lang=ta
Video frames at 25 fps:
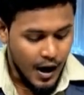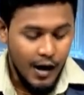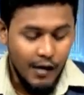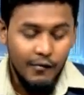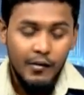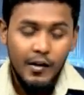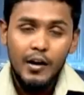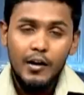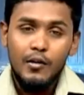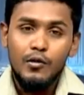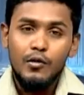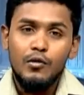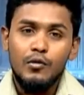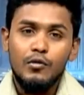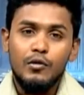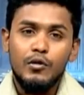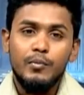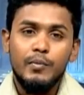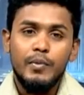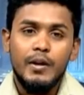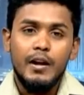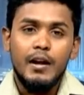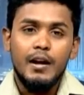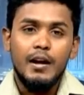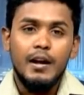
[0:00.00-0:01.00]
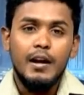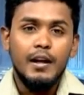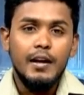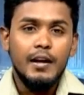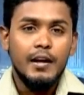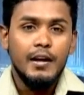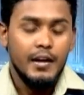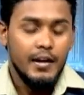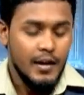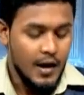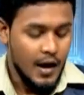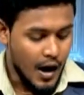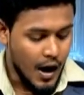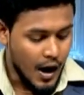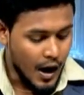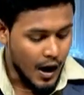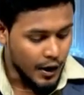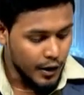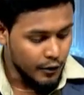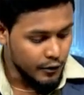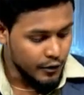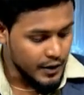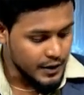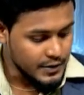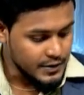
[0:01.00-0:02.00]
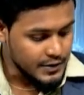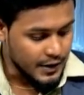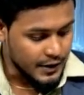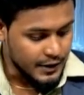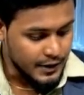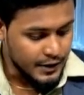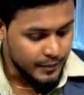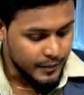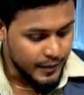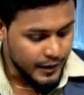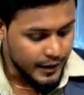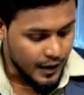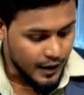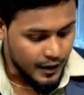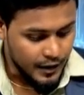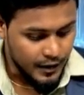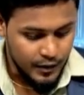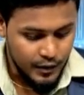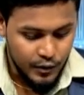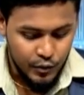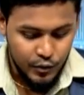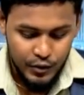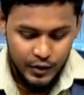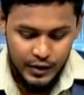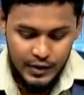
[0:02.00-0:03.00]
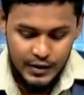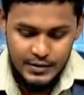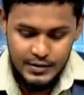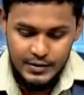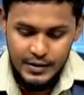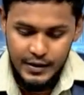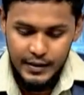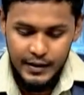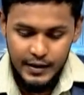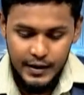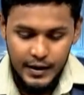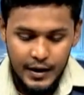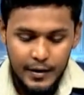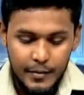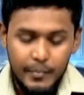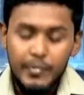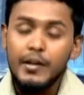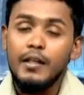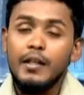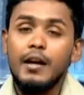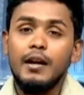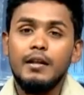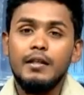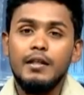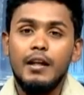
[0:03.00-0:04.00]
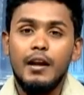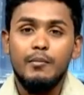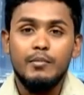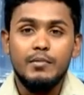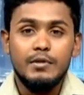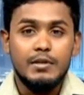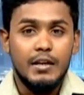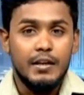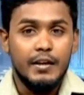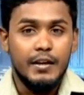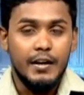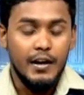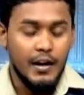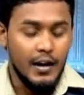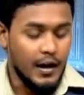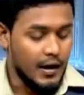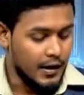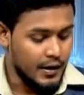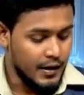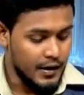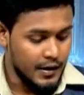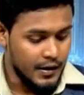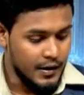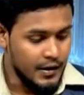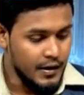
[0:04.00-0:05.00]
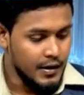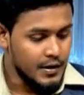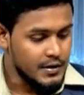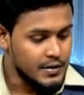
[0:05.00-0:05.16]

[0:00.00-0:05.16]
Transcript: ஆவா குழு உறுப்பினர்களை ஆளுநர் சந்திப்பதாக கூறிய செய்திகளை பிரதான தலைப்பு செய்திகளாக